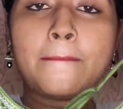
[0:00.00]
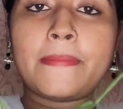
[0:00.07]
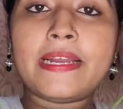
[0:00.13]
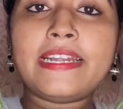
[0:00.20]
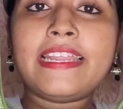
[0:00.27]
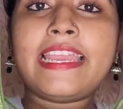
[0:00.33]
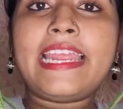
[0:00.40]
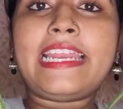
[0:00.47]

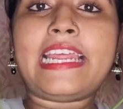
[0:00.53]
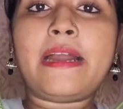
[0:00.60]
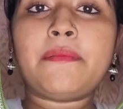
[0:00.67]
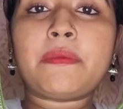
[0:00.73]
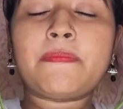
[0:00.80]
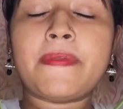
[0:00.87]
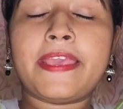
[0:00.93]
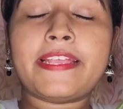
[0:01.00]
বাট এটা
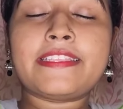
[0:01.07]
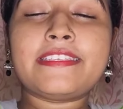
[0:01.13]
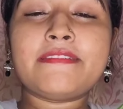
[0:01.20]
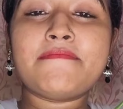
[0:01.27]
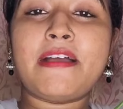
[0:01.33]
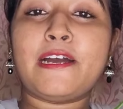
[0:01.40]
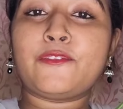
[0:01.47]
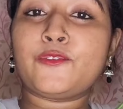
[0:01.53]
আমি পেয়েছি
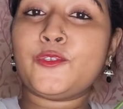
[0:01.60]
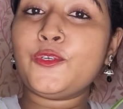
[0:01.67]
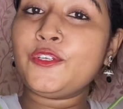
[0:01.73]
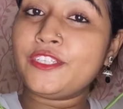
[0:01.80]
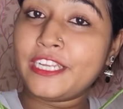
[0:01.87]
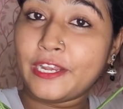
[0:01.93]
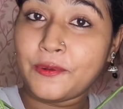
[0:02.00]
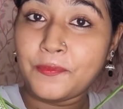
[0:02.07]
মাত্র
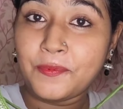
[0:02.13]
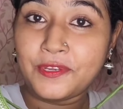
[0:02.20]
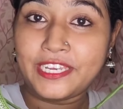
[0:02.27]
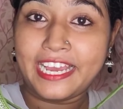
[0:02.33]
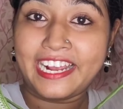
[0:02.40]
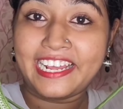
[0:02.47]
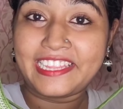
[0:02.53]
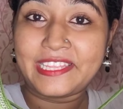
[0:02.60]
নিরানব্বই
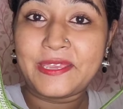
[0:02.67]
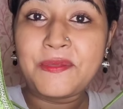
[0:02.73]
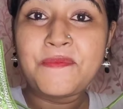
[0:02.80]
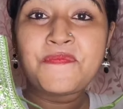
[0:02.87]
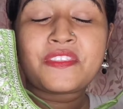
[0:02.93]
টাকাতে